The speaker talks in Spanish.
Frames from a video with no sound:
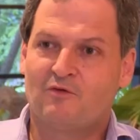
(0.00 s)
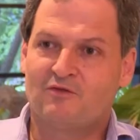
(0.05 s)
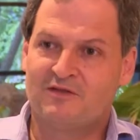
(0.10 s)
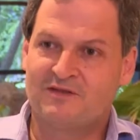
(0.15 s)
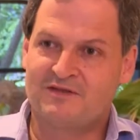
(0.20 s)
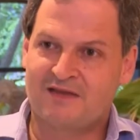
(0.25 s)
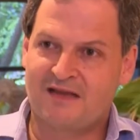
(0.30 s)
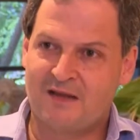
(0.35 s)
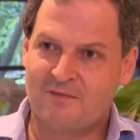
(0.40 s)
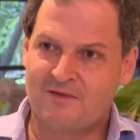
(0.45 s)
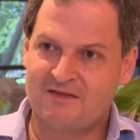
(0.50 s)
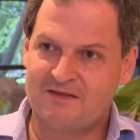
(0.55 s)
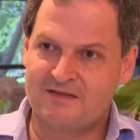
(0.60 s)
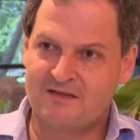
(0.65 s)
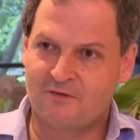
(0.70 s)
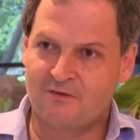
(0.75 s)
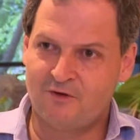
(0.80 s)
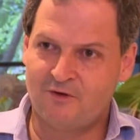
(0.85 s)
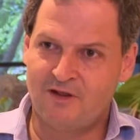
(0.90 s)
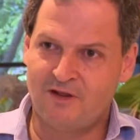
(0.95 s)
unos esquemas de
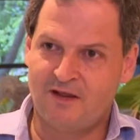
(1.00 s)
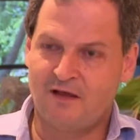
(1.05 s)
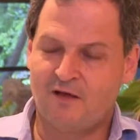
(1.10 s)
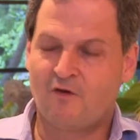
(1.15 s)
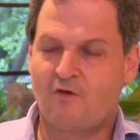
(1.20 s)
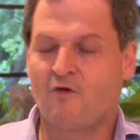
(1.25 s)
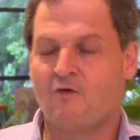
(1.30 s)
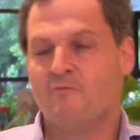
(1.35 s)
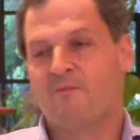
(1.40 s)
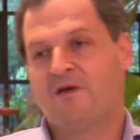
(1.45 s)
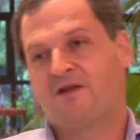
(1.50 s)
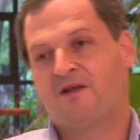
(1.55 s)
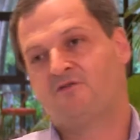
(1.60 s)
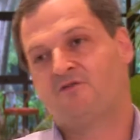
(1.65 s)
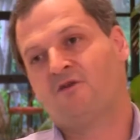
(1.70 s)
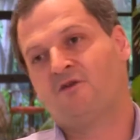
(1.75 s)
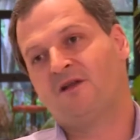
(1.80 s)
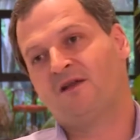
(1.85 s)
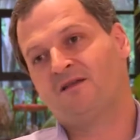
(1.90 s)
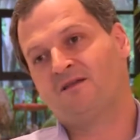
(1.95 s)
seguridad con
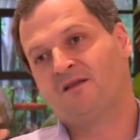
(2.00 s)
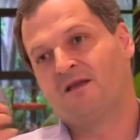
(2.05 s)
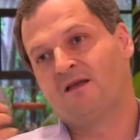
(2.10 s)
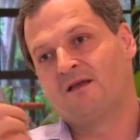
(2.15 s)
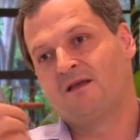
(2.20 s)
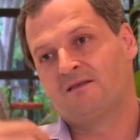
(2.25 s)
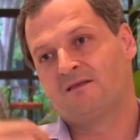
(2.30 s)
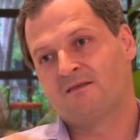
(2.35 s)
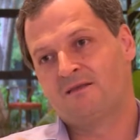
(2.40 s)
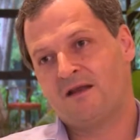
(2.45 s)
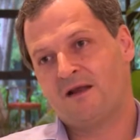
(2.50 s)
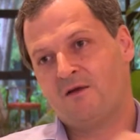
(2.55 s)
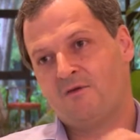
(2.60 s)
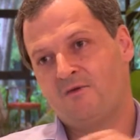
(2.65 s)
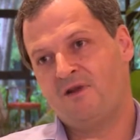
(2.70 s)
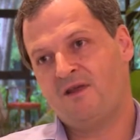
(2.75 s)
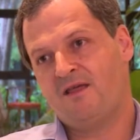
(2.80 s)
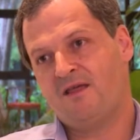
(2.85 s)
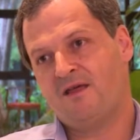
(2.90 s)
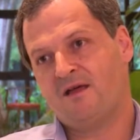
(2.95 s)
personas de la
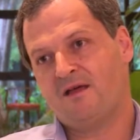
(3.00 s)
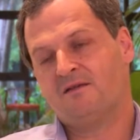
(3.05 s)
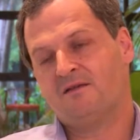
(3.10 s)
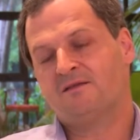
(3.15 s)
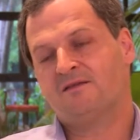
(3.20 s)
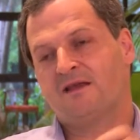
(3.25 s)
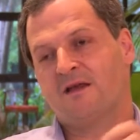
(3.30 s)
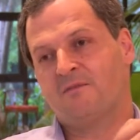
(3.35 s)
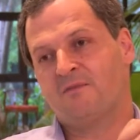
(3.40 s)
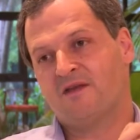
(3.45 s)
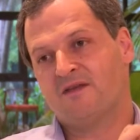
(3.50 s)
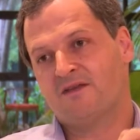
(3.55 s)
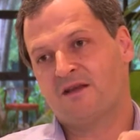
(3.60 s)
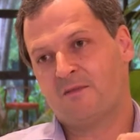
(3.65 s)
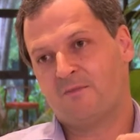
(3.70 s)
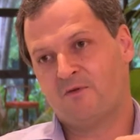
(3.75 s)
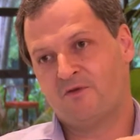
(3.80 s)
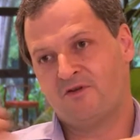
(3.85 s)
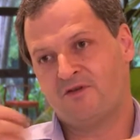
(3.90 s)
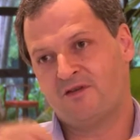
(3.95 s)
unidad, también de
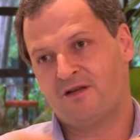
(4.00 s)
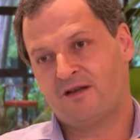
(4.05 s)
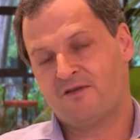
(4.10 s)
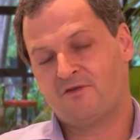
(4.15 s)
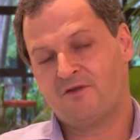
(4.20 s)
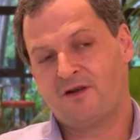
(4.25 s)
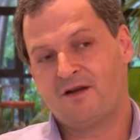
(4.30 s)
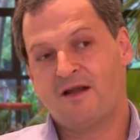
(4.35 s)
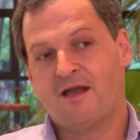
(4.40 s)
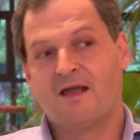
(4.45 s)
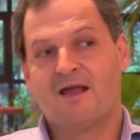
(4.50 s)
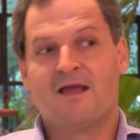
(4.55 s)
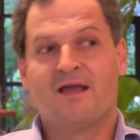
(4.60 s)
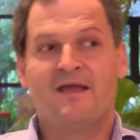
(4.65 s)
la Policía Nacional